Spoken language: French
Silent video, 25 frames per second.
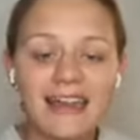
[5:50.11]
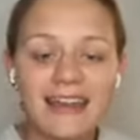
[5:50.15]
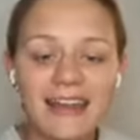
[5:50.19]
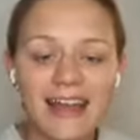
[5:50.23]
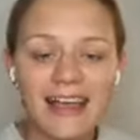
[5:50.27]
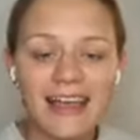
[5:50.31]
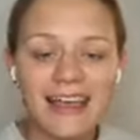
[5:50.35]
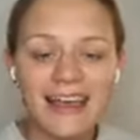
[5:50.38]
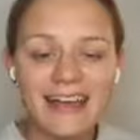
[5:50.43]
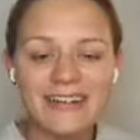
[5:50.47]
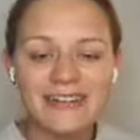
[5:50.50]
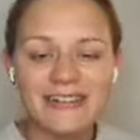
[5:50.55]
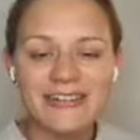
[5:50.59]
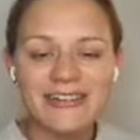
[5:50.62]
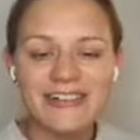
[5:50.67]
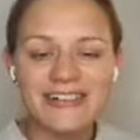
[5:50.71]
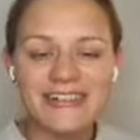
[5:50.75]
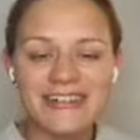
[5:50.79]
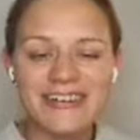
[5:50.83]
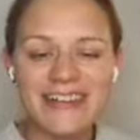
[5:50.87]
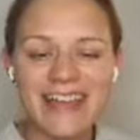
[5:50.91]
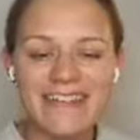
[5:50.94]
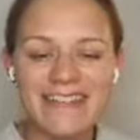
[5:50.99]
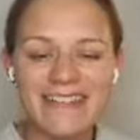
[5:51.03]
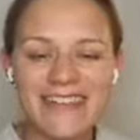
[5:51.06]
et derrière coucou
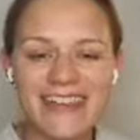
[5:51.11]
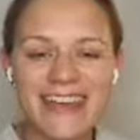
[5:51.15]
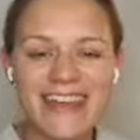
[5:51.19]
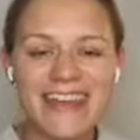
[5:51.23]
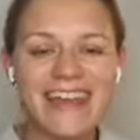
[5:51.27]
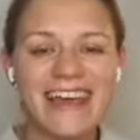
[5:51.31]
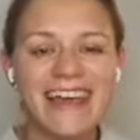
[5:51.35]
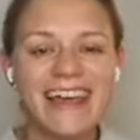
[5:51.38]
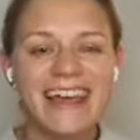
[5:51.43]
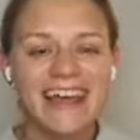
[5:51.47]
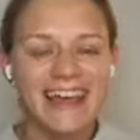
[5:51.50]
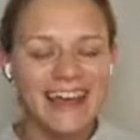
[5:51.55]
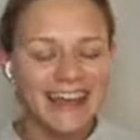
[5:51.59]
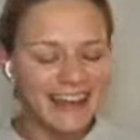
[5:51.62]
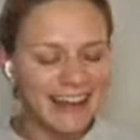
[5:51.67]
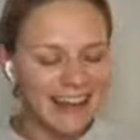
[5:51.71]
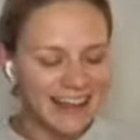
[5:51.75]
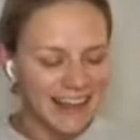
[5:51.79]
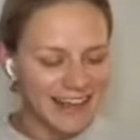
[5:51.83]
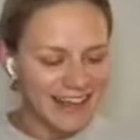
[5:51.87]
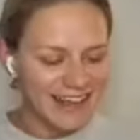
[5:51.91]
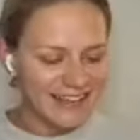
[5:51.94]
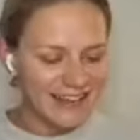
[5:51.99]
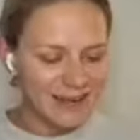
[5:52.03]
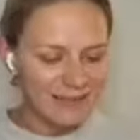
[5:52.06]
Camille,
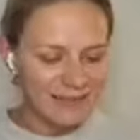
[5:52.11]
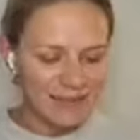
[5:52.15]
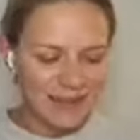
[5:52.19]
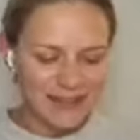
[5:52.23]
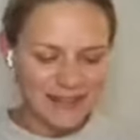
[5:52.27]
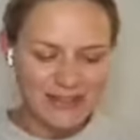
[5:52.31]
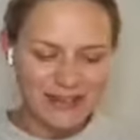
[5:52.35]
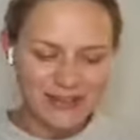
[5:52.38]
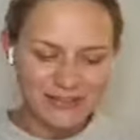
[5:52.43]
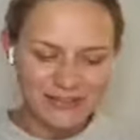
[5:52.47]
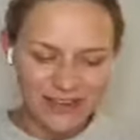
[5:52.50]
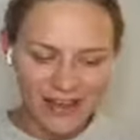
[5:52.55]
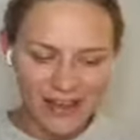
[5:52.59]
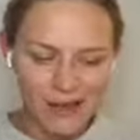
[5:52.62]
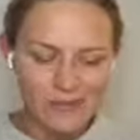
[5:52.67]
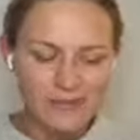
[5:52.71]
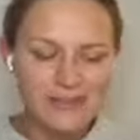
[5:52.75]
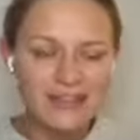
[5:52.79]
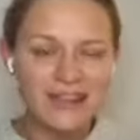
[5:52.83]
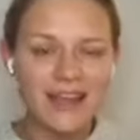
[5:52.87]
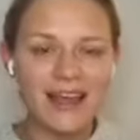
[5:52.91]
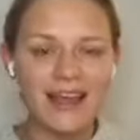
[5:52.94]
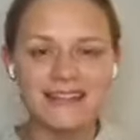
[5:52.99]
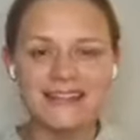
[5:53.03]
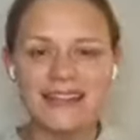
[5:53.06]
et derrière telle personne elle fait
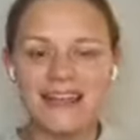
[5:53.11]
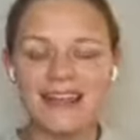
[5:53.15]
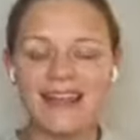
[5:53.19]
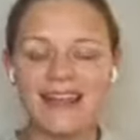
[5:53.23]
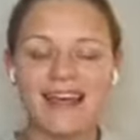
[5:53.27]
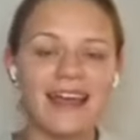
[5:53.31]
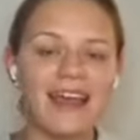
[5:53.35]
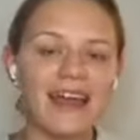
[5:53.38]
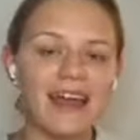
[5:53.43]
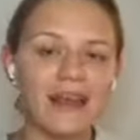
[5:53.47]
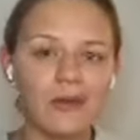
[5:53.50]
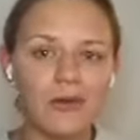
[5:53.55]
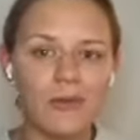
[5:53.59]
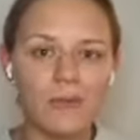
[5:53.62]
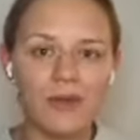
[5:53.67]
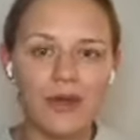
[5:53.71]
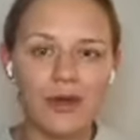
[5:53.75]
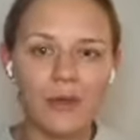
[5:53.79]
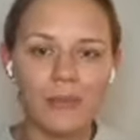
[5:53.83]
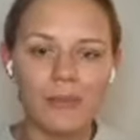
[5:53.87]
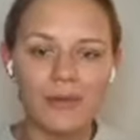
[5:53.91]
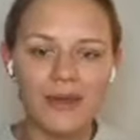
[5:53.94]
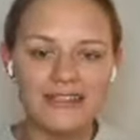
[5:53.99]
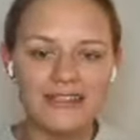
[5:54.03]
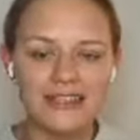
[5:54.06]
comme ça et ça derrière elle le
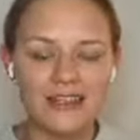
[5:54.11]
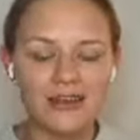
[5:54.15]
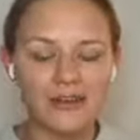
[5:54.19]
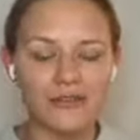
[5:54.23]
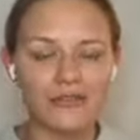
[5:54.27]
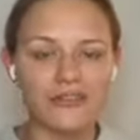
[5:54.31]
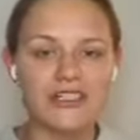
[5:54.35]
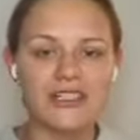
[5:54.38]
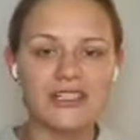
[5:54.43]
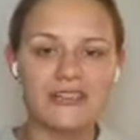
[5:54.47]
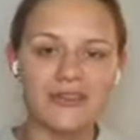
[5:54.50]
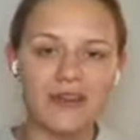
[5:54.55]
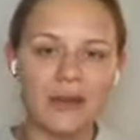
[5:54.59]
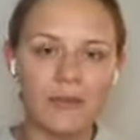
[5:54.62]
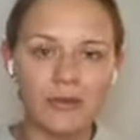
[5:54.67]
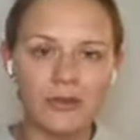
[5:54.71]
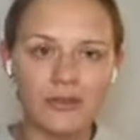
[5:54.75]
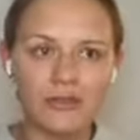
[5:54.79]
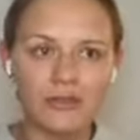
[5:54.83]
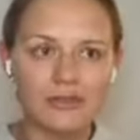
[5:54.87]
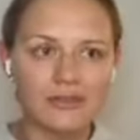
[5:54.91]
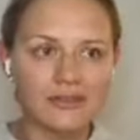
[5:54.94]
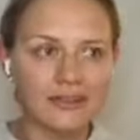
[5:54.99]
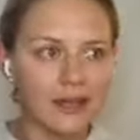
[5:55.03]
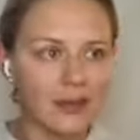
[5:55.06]
met en place et en fait j'ai
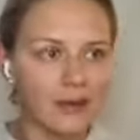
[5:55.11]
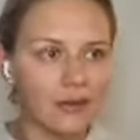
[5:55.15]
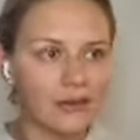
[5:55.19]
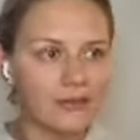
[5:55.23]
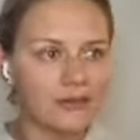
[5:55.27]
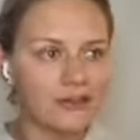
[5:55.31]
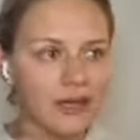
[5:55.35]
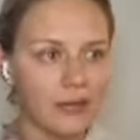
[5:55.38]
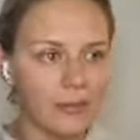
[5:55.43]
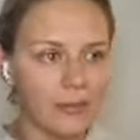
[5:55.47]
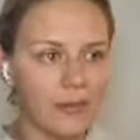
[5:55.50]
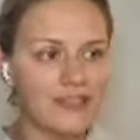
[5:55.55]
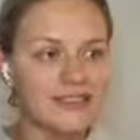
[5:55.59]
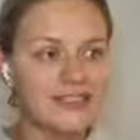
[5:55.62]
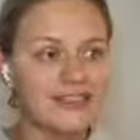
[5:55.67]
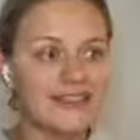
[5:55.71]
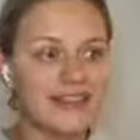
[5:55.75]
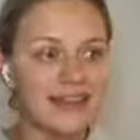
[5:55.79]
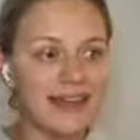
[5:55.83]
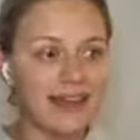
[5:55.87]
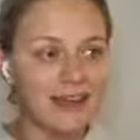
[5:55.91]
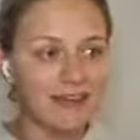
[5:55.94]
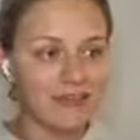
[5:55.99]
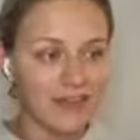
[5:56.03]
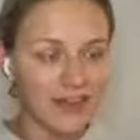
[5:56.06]
vraiment une très grande
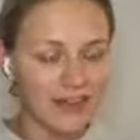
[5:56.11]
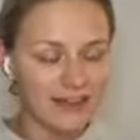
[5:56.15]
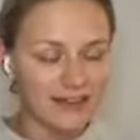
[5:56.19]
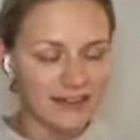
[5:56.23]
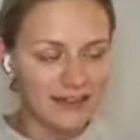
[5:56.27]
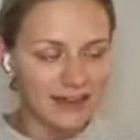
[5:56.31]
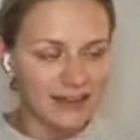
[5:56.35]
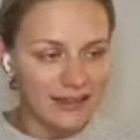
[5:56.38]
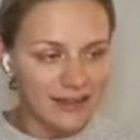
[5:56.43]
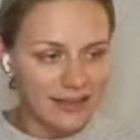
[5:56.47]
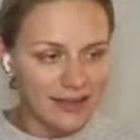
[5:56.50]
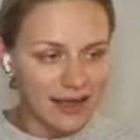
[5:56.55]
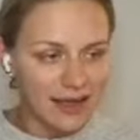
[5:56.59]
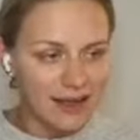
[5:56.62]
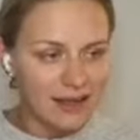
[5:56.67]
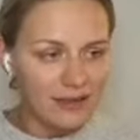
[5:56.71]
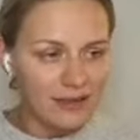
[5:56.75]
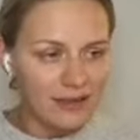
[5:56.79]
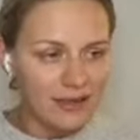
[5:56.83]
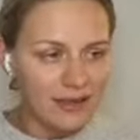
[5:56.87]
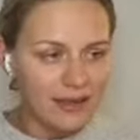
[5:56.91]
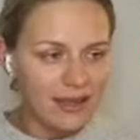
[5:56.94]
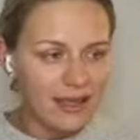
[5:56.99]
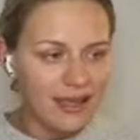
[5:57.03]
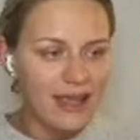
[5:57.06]
capacité à faire des
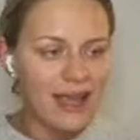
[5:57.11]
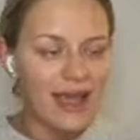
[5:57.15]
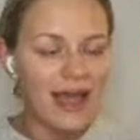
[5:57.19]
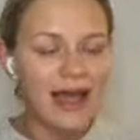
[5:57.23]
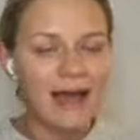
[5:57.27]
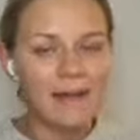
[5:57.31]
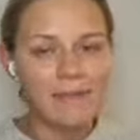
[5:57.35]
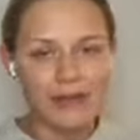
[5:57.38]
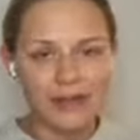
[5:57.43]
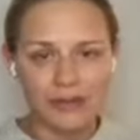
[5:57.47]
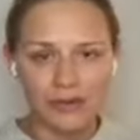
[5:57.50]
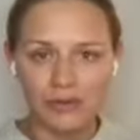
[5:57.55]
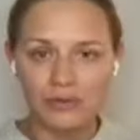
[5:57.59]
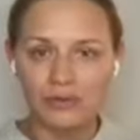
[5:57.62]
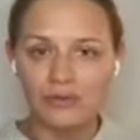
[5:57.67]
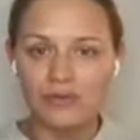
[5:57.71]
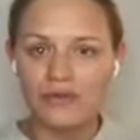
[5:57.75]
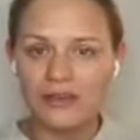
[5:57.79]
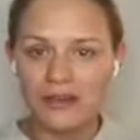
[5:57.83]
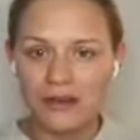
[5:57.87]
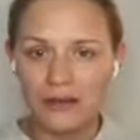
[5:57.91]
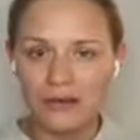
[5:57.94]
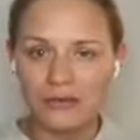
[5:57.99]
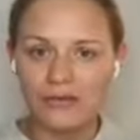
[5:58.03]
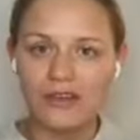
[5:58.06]
liens et à mettre
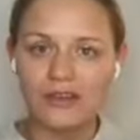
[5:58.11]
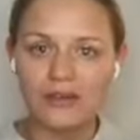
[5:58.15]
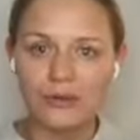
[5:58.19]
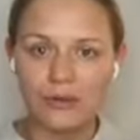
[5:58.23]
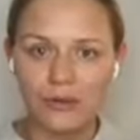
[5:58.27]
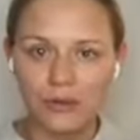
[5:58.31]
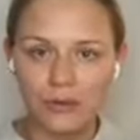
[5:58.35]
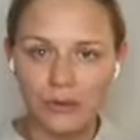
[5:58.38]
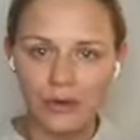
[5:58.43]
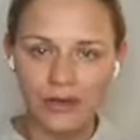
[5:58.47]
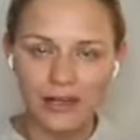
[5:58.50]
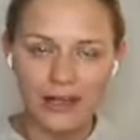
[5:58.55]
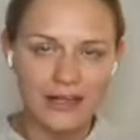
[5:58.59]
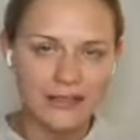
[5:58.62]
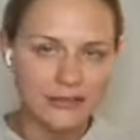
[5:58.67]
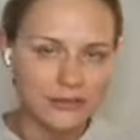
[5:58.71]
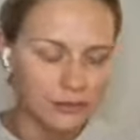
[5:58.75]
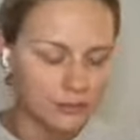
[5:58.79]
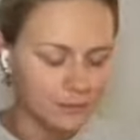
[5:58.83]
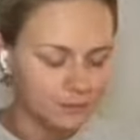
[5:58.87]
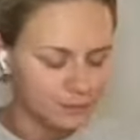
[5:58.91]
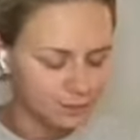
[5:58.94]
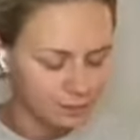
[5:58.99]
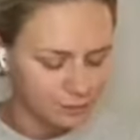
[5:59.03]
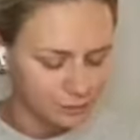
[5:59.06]
tout ça en fait en
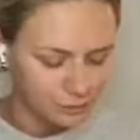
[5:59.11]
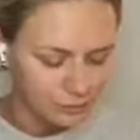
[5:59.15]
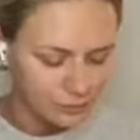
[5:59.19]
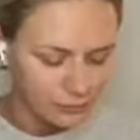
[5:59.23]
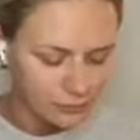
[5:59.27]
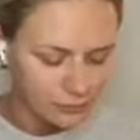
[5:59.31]
corrélation.